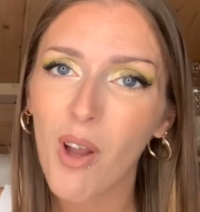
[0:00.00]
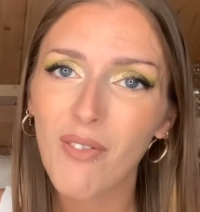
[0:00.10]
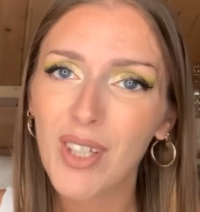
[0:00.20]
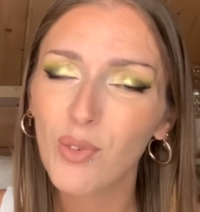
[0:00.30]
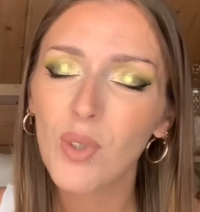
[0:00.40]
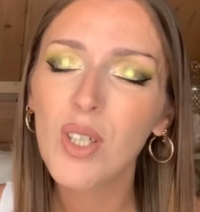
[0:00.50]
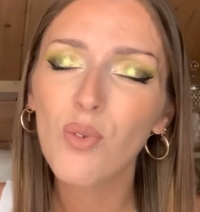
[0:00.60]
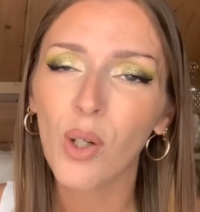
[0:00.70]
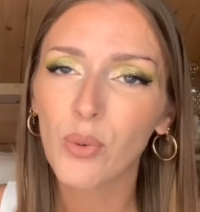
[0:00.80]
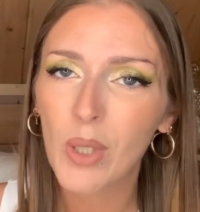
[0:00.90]
avec tous les
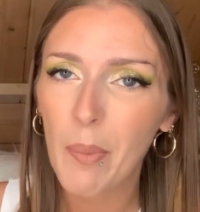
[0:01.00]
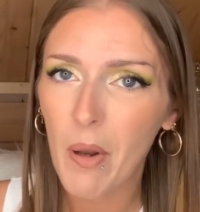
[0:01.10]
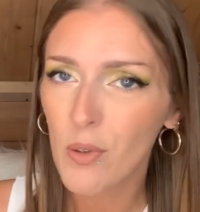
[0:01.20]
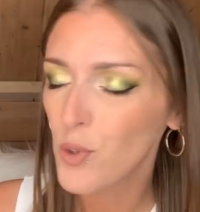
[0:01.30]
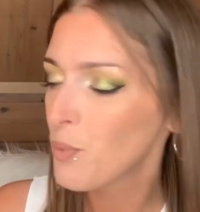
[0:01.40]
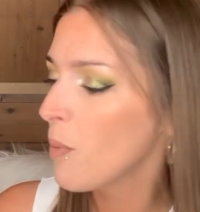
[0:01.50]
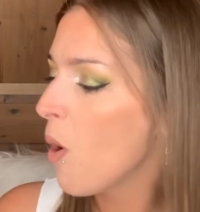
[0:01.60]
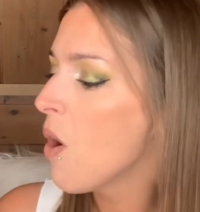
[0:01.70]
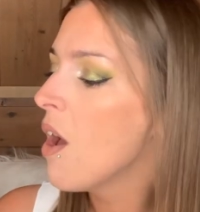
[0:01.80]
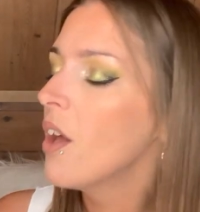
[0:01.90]
jours, en tout cas pas en ce
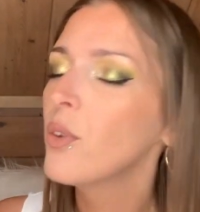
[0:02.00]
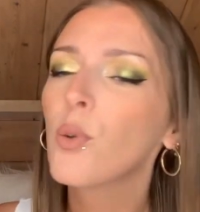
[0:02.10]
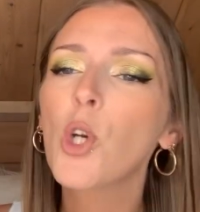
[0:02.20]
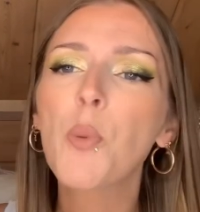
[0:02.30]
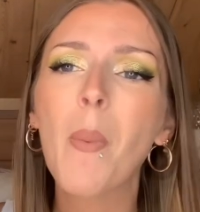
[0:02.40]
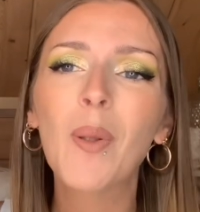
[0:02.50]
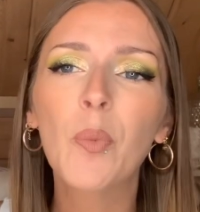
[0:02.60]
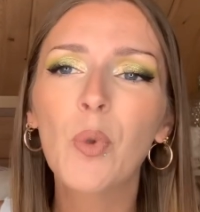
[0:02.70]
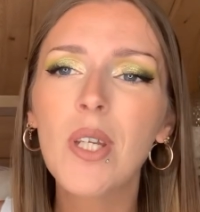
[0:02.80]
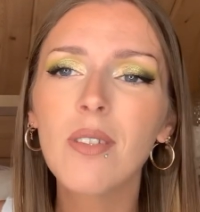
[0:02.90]
moment, donc je peux pas non
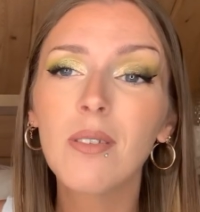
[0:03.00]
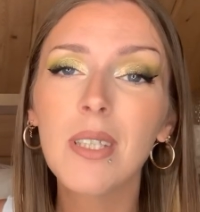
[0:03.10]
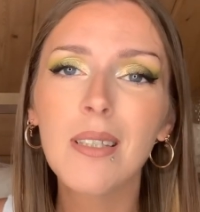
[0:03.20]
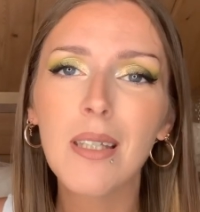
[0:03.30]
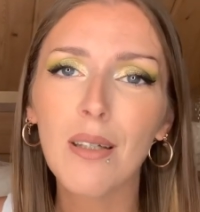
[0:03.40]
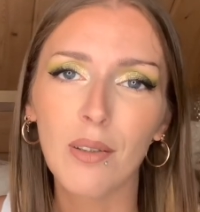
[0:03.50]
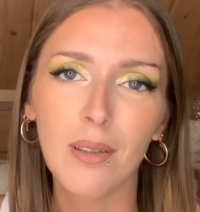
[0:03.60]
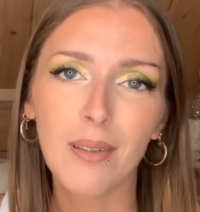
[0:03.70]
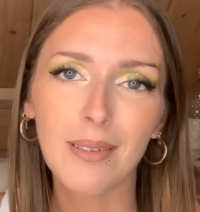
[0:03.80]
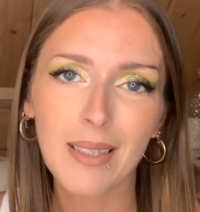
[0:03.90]
plus les utiliser
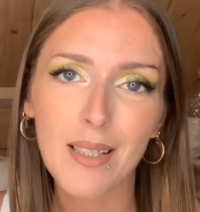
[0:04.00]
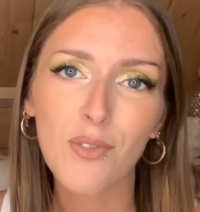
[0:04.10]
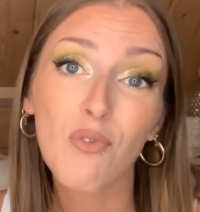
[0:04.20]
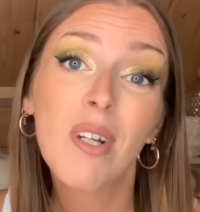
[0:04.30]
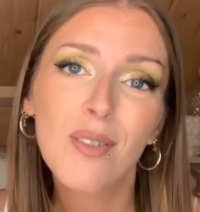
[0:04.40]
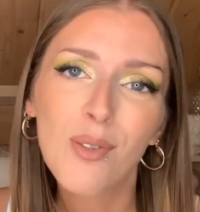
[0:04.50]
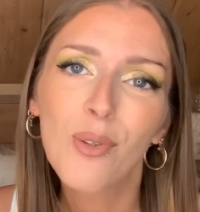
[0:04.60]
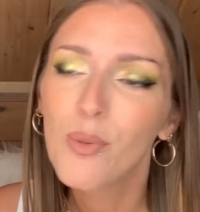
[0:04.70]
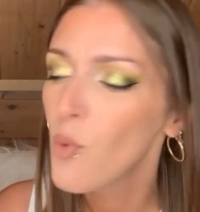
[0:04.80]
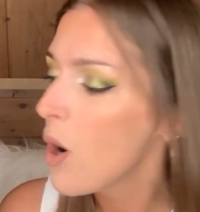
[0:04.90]
15 euh, fois sur
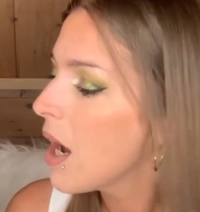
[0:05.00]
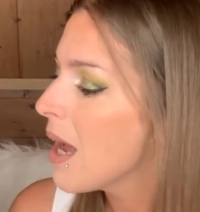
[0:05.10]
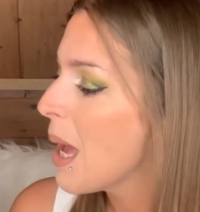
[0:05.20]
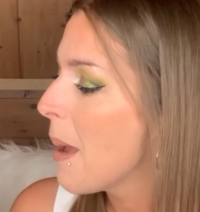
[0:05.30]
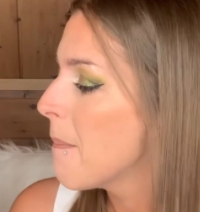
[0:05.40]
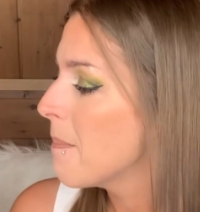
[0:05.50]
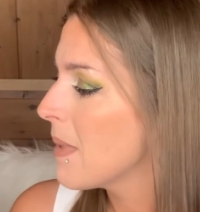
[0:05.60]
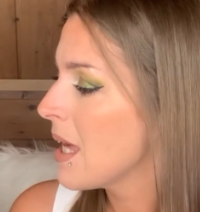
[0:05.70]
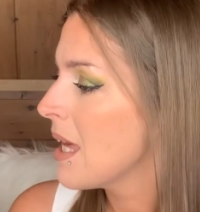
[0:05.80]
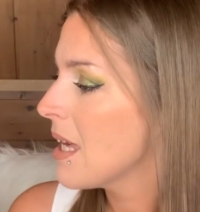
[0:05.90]
le mois,
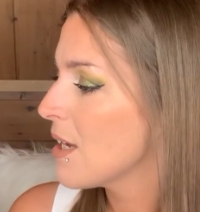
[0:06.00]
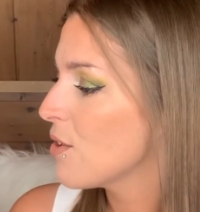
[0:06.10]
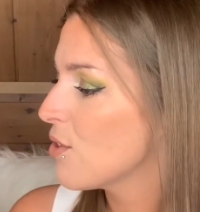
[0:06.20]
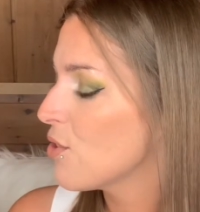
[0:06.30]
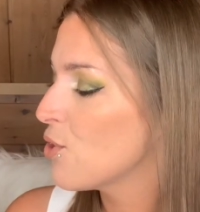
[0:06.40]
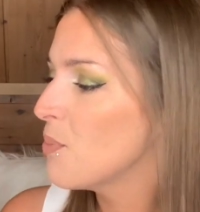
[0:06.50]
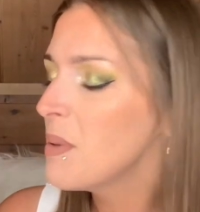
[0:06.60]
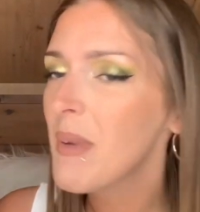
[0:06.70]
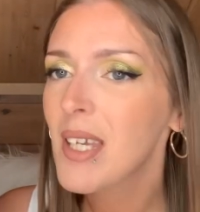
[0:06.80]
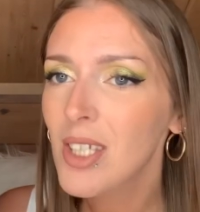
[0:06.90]
mais je
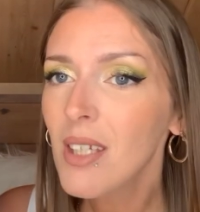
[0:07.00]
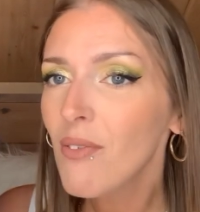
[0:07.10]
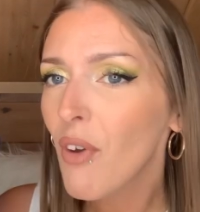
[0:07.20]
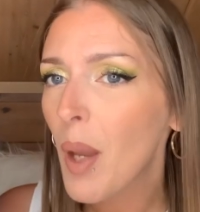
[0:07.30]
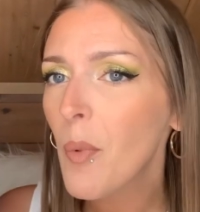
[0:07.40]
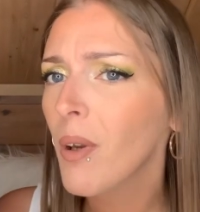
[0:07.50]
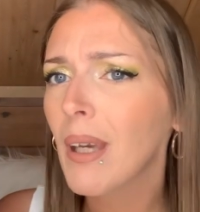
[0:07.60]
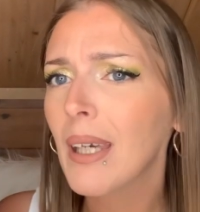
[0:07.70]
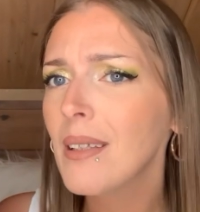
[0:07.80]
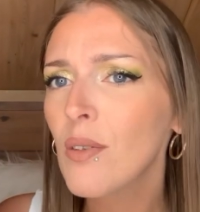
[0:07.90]
m'imagine vraiment
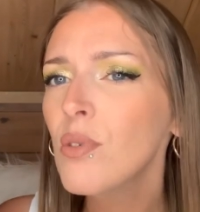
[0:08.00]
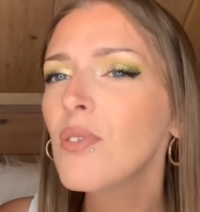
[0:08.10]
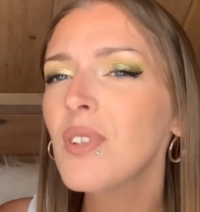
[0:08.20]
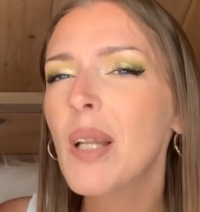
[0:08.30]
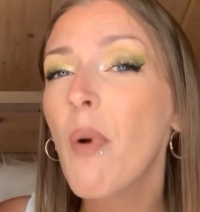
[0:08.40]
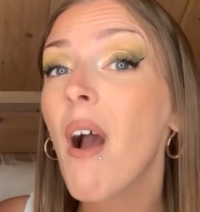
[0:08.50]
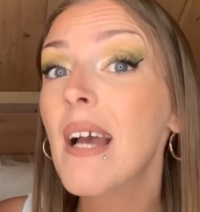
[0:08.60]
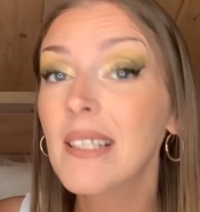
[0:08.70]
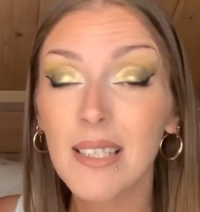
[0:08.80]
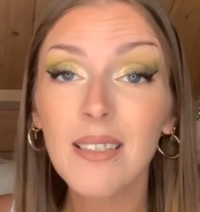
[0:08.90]
créer des looks finalement
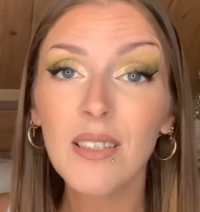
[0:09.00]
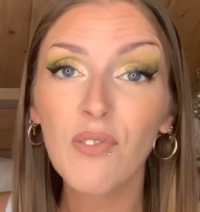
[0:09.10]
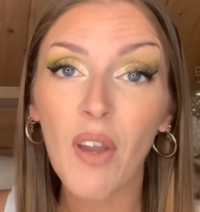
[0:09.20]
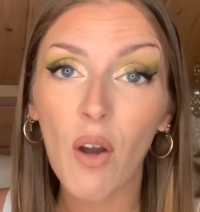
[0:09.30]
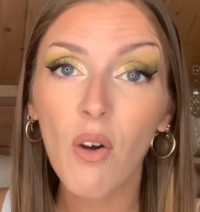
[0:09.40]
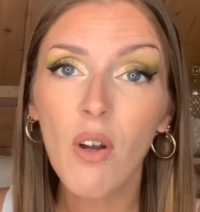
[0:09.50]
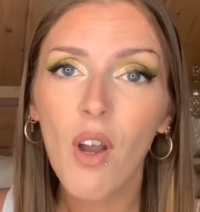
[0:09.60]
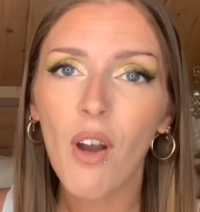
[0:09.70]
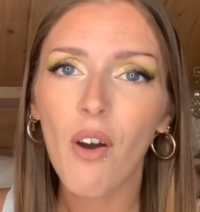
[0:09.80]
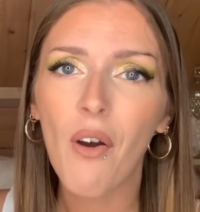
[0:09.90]
assez différents
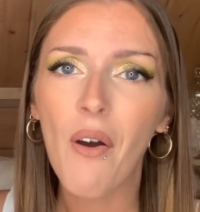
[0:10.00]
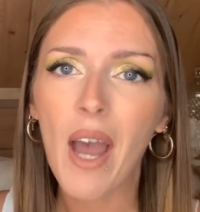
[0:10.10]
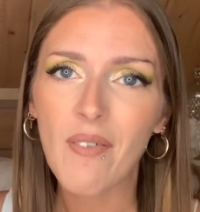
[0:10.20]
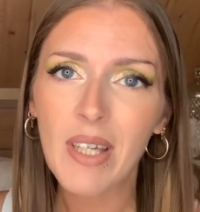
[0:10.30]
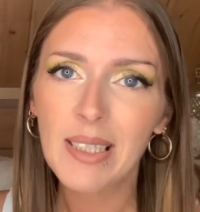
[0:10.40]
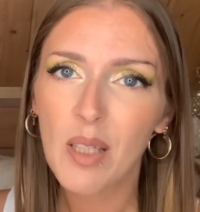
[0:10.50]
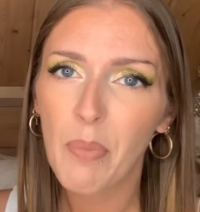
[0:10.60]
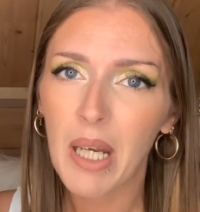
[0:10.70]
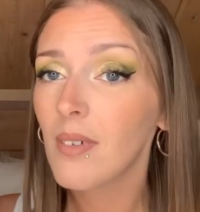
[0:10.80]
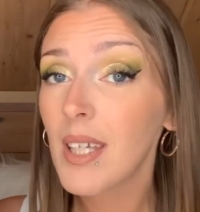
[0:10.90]
euh, avec cette
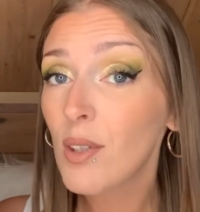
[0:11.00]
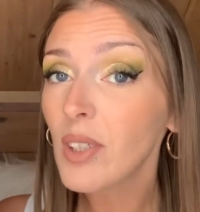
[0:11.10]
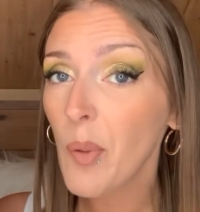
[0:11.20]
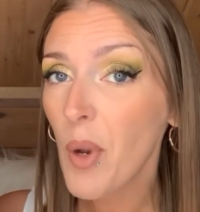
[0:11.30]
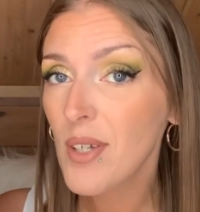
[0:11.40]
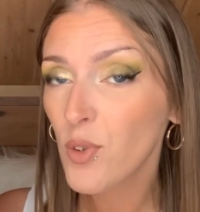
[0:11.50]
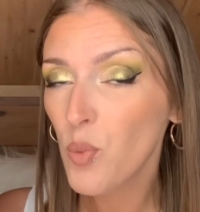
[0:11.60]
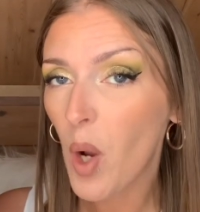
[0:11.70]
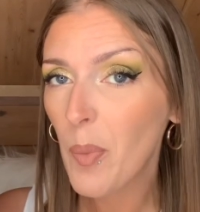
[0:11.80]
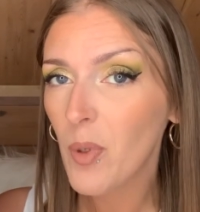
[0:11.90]
palette. Et contrairement à ce qu'on
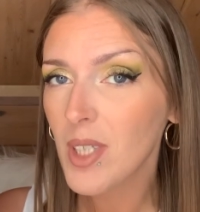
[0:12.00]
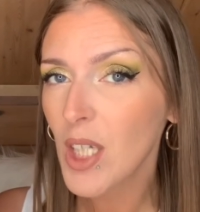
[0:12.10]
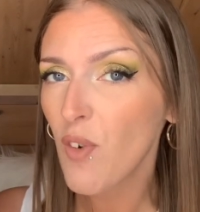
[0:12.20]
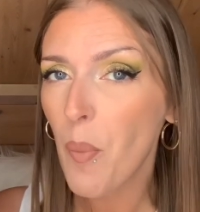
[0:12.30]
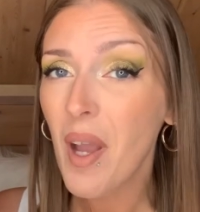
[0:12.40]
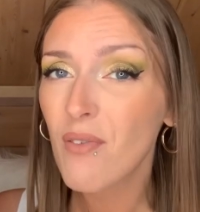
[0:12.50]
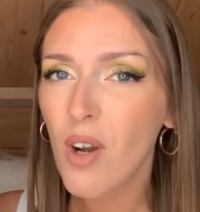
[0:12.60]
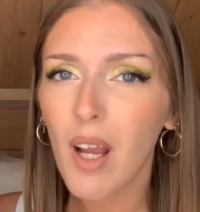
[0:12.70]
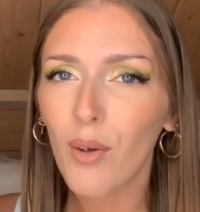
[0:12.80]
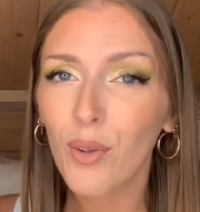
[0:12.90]
pourrait penser, on va pas
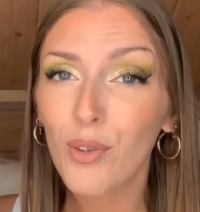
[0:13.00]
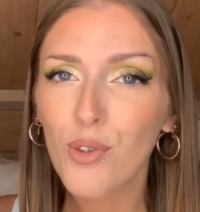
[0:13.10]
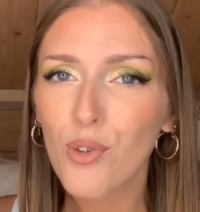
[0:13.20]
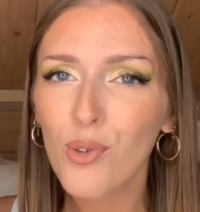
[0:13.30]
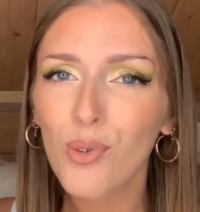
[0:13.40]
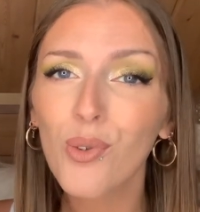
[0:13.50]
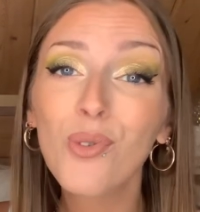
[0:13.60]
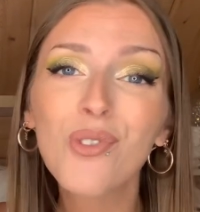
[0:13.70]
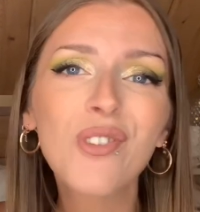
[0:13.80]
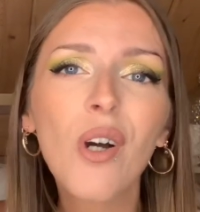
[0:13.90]
avoir oh, juste
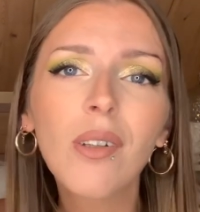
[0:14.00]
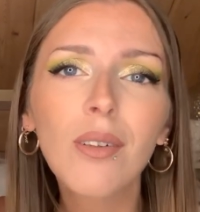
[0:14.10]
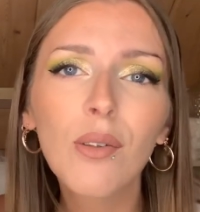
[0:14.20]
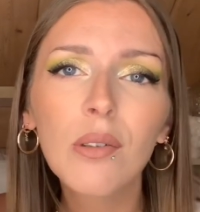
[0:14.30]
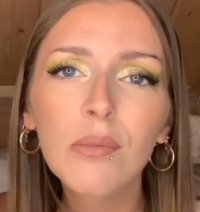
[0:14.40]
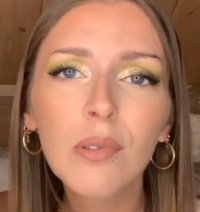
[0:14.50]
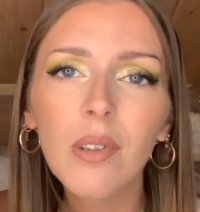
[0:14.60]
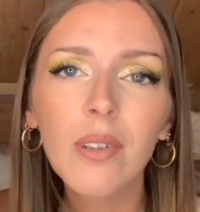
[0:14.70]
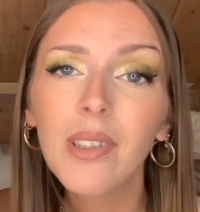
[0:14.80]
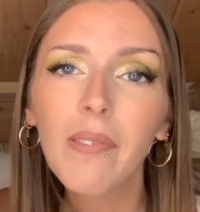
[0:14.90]
une sorte de look,
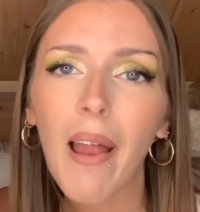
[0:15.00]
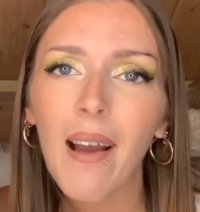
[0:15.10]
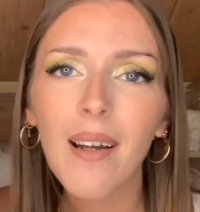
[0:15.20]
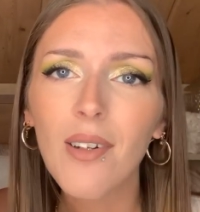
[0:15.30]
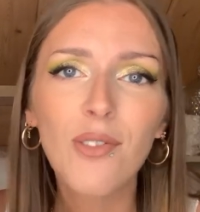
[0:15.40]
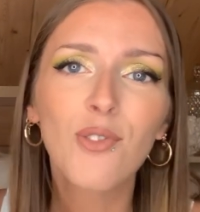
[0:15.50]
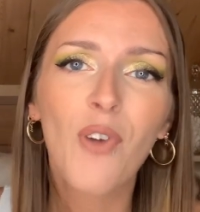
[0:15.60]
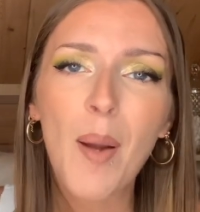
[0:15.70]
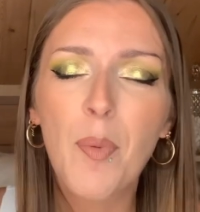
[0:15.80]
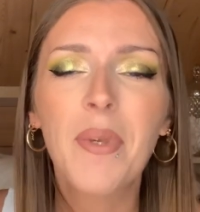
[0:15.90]
que voilà, du
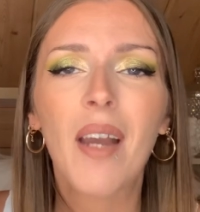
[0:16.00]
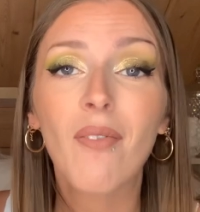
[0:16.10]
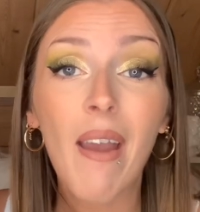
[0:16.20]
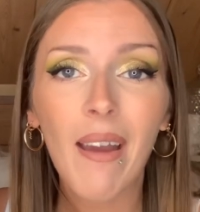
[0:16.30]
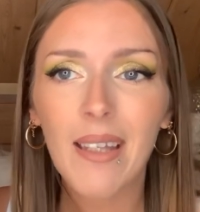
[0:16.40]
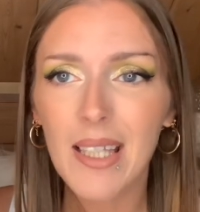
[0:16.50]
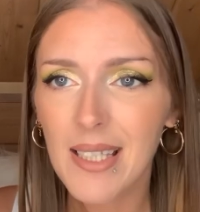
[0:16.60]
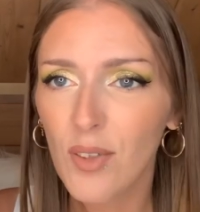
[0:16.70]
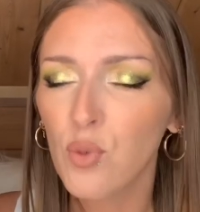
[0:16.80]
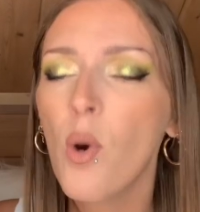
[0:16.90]
fard à paupières vert et
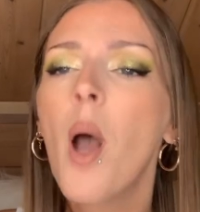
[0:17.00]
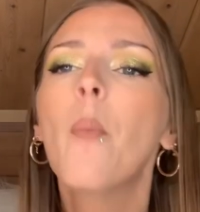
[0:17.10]
c'est tout.